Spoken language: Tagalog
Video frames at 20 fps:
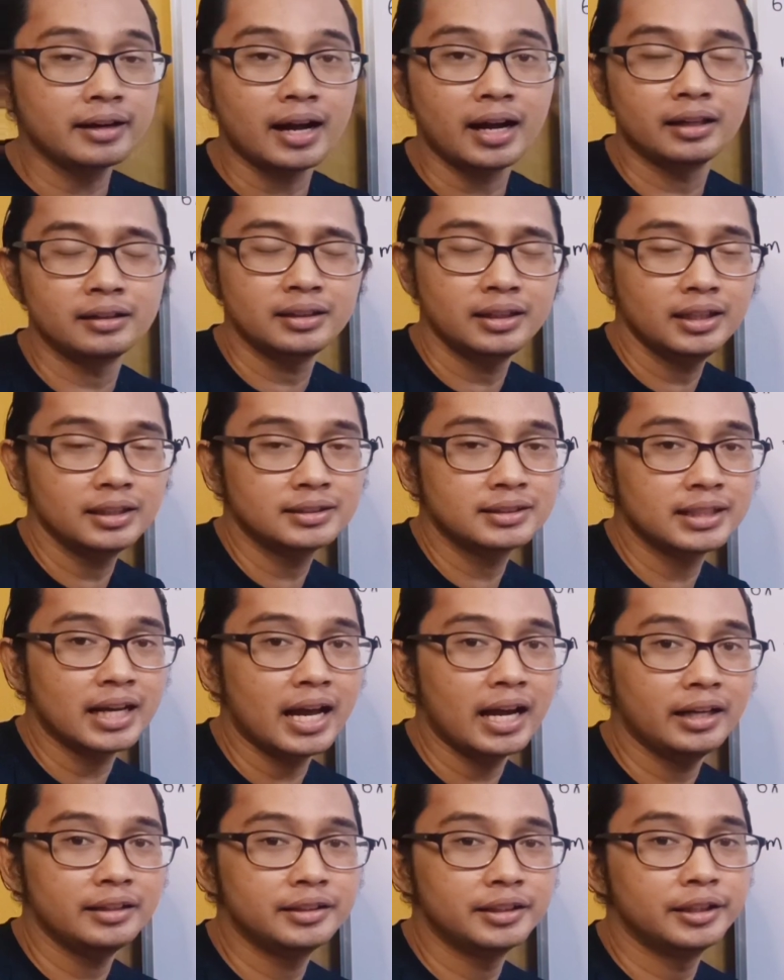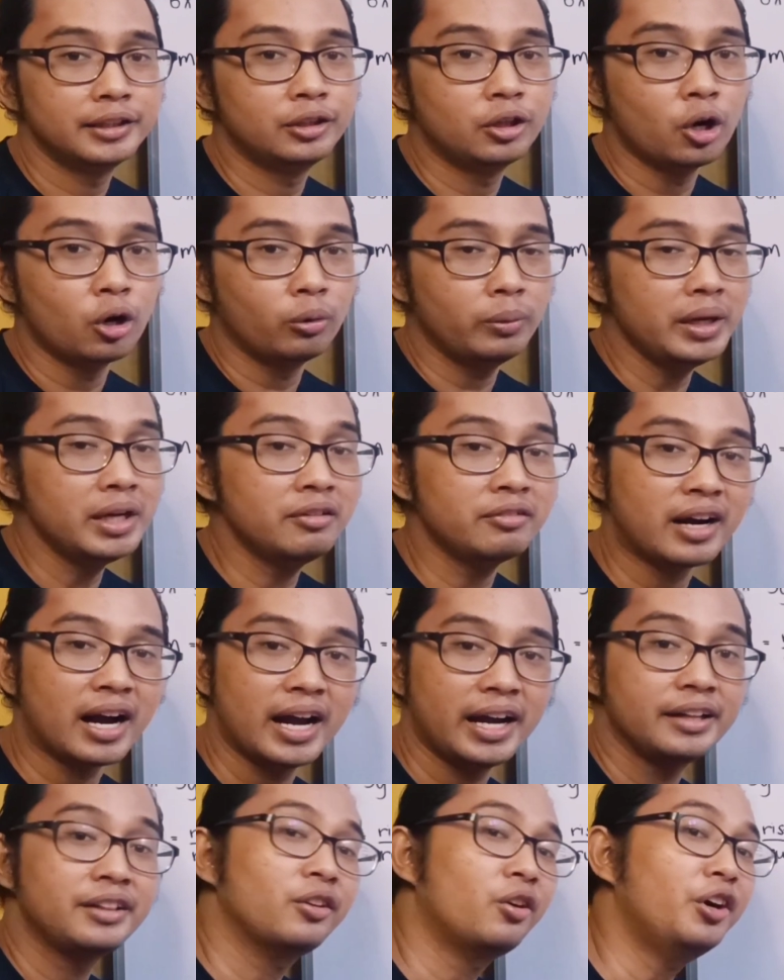run, it's either going
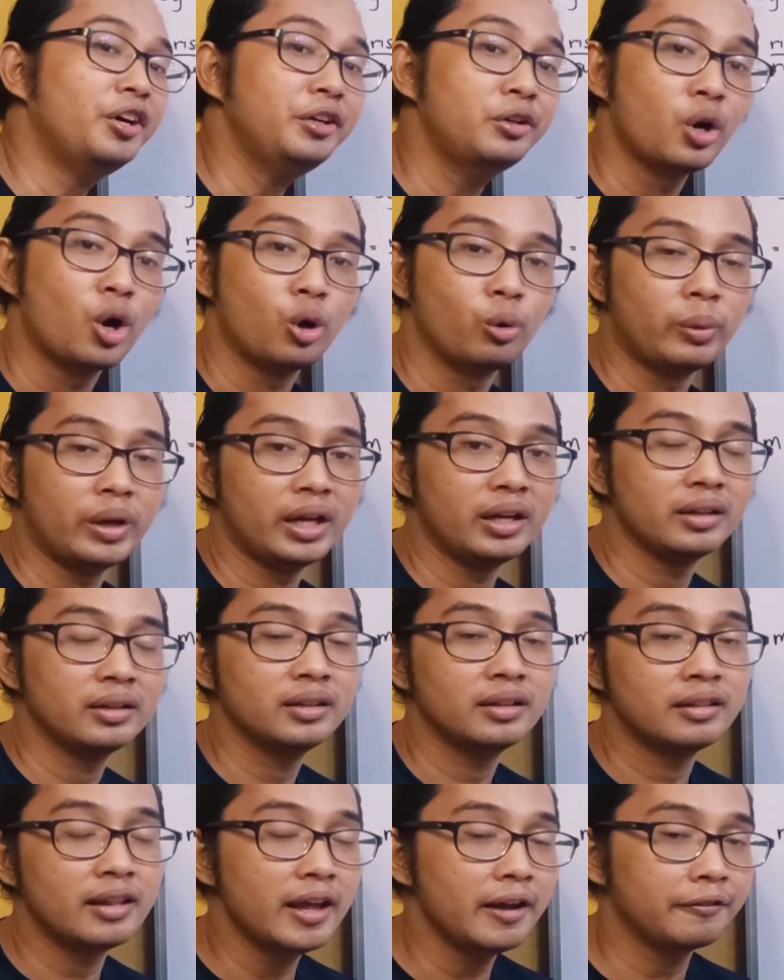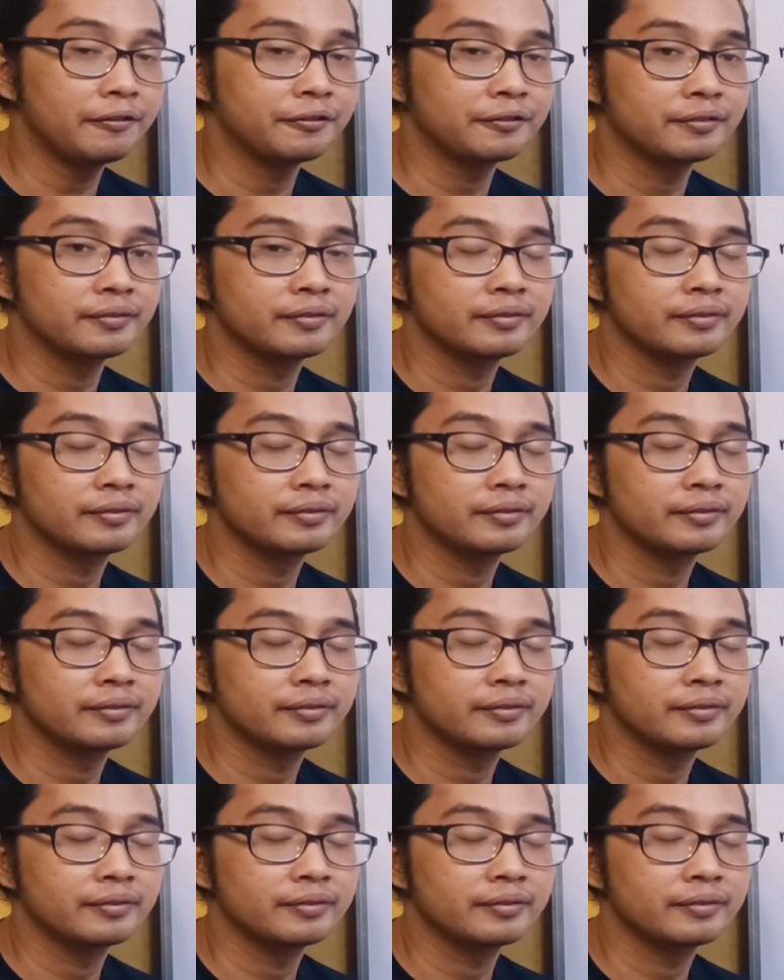right or going left.